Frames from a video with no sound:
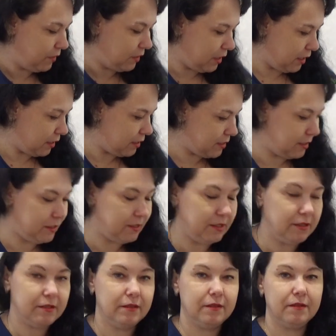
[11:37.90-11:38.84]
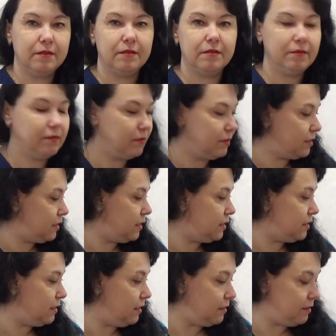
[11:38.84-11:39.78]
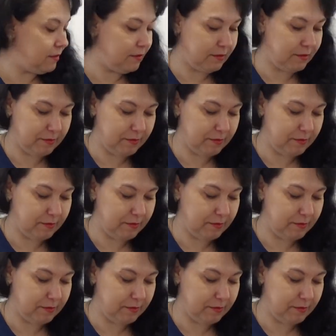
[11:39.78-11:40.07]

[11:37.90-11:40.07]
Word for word: Так, сидеть. Сидеть.